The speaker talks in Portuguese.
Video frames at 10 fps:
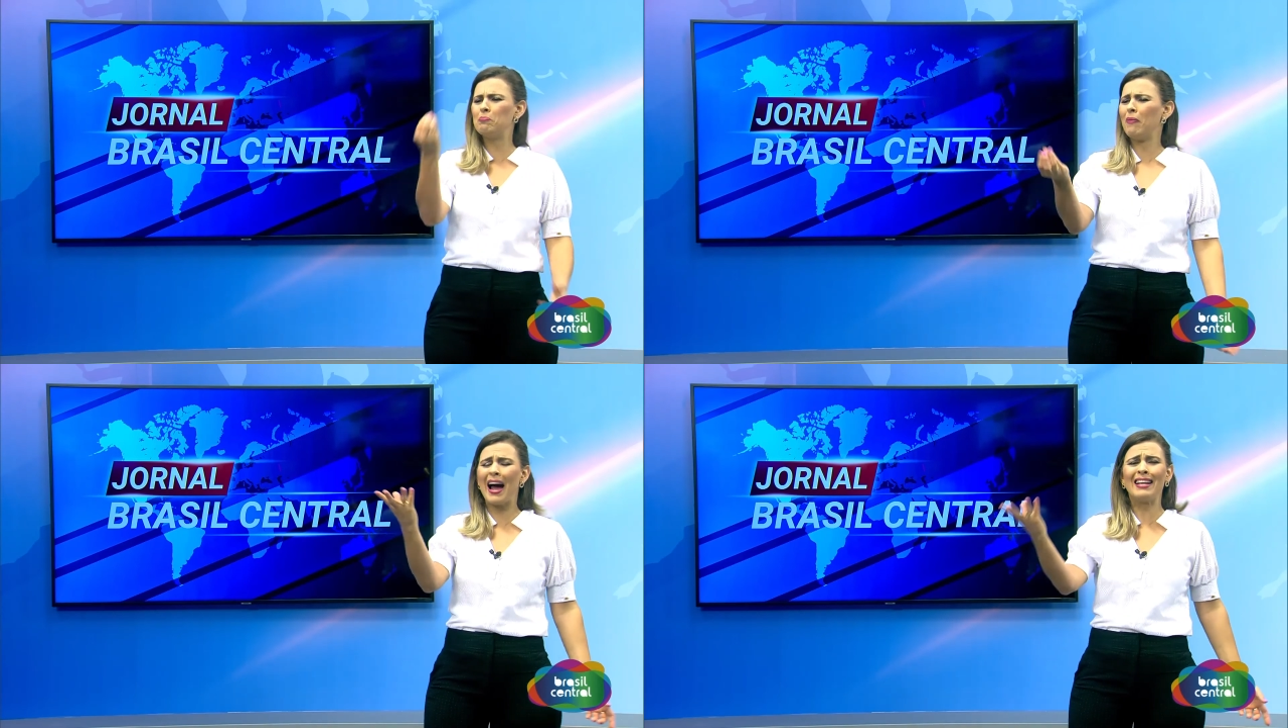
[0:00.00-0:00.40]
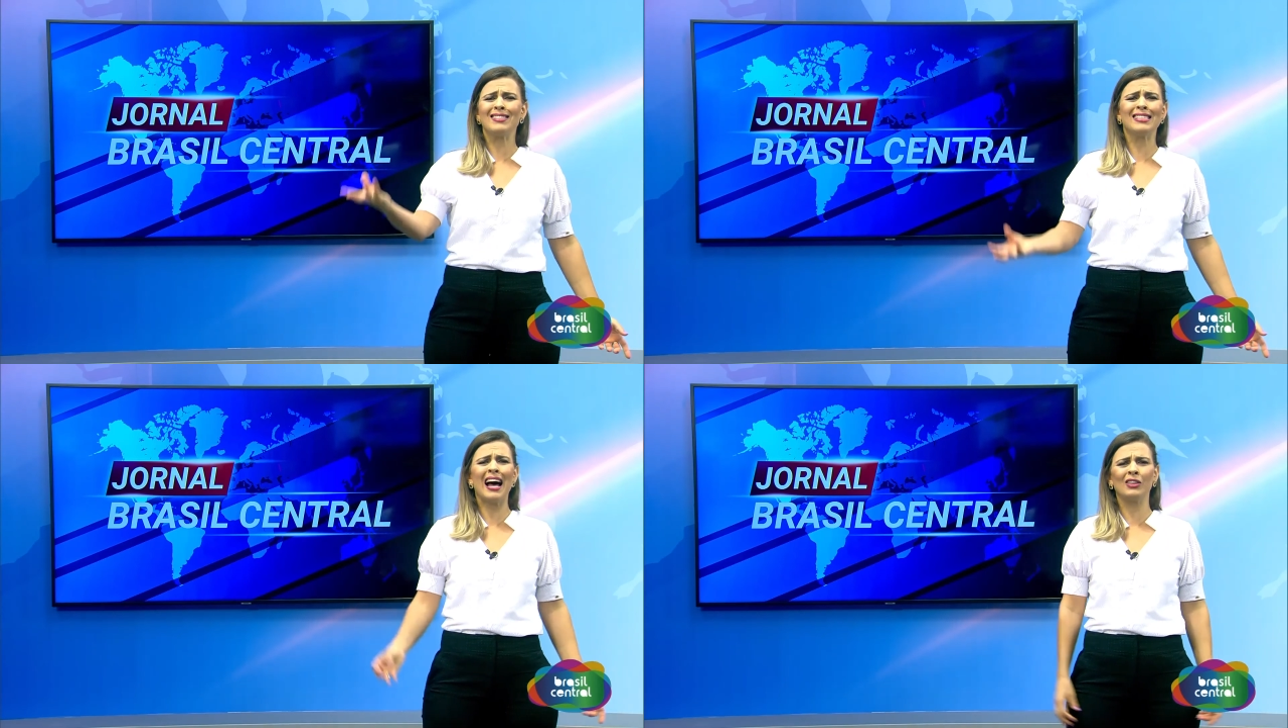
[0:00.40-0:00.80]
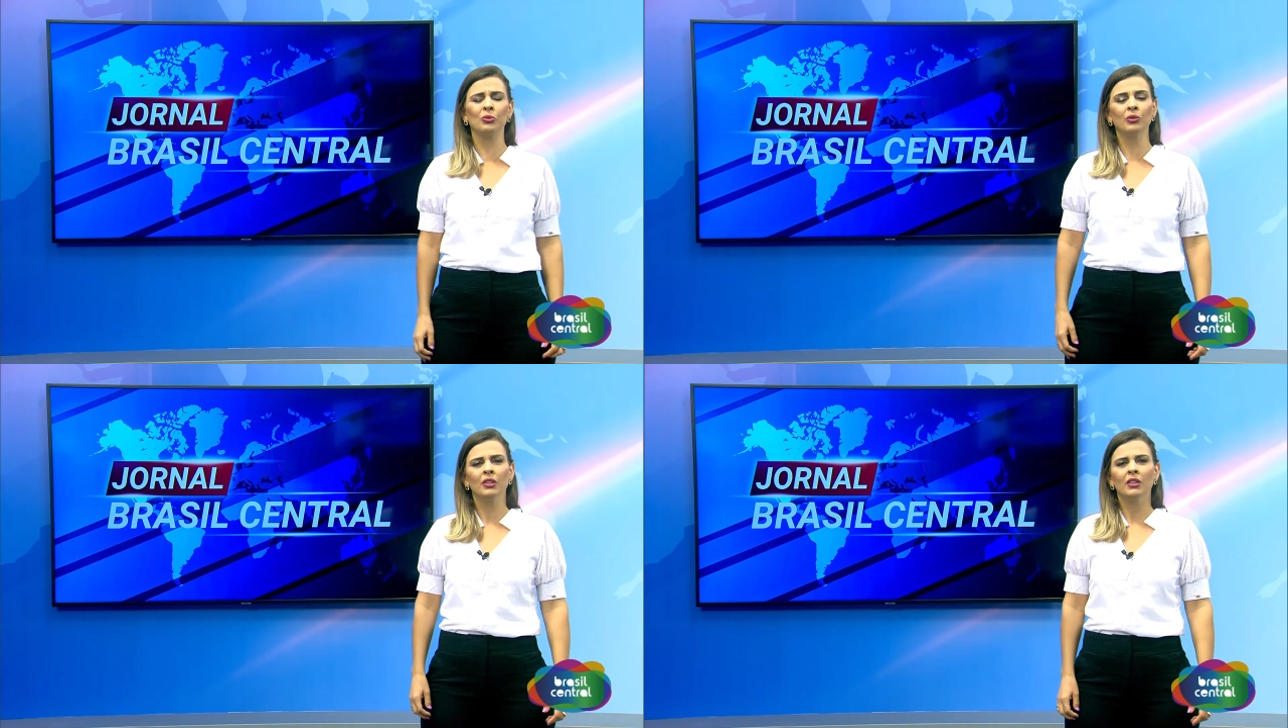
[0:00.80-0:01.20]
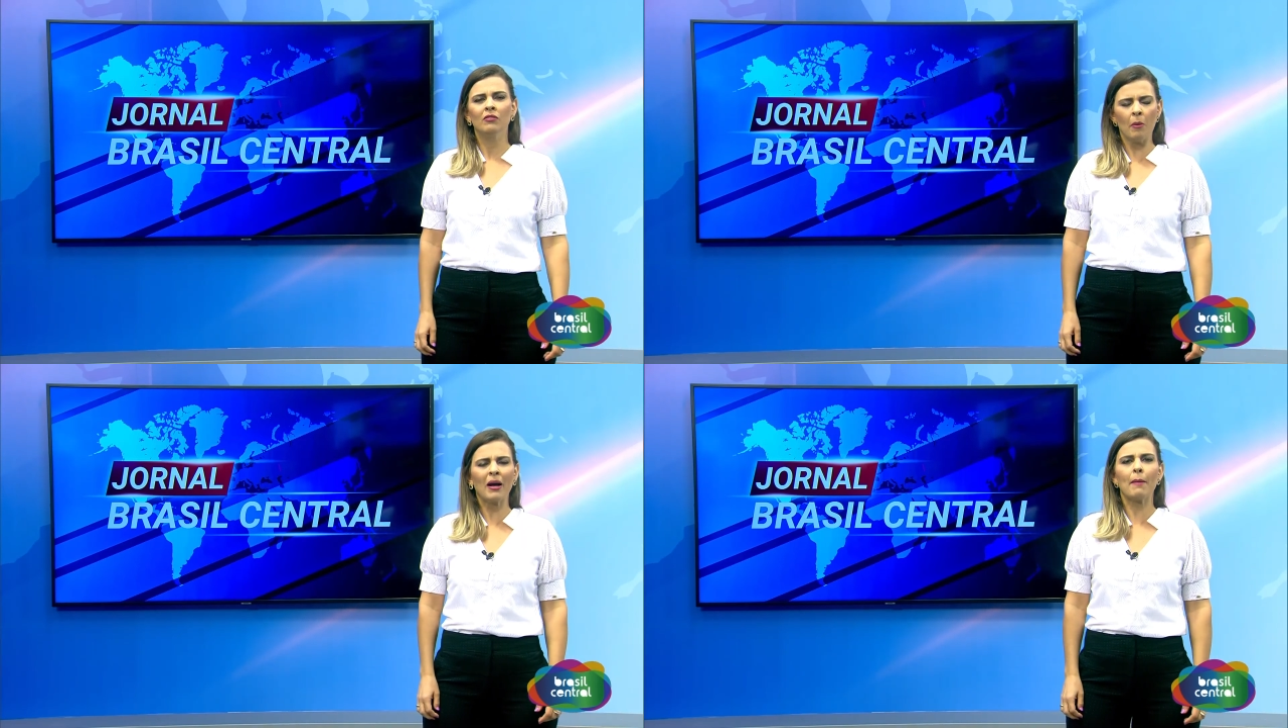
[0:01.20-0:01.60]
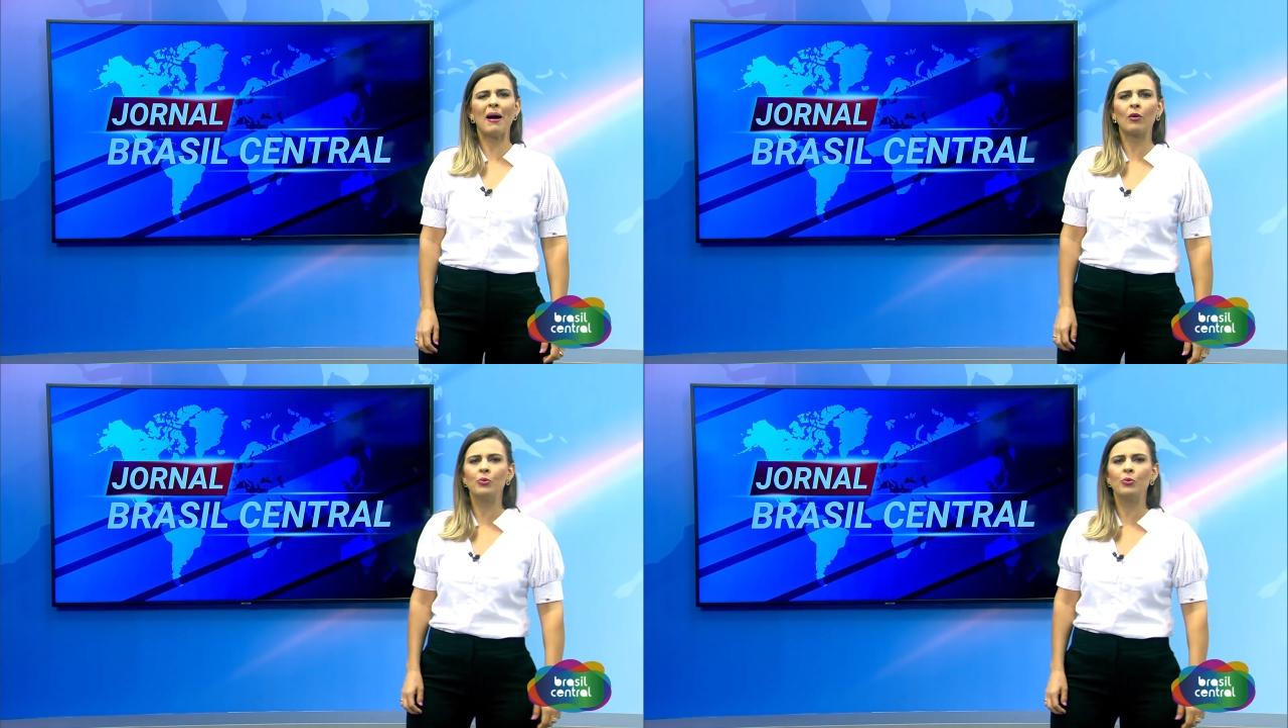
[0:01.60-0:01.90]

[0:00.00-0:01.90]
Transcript: raizado. Vamos acabar com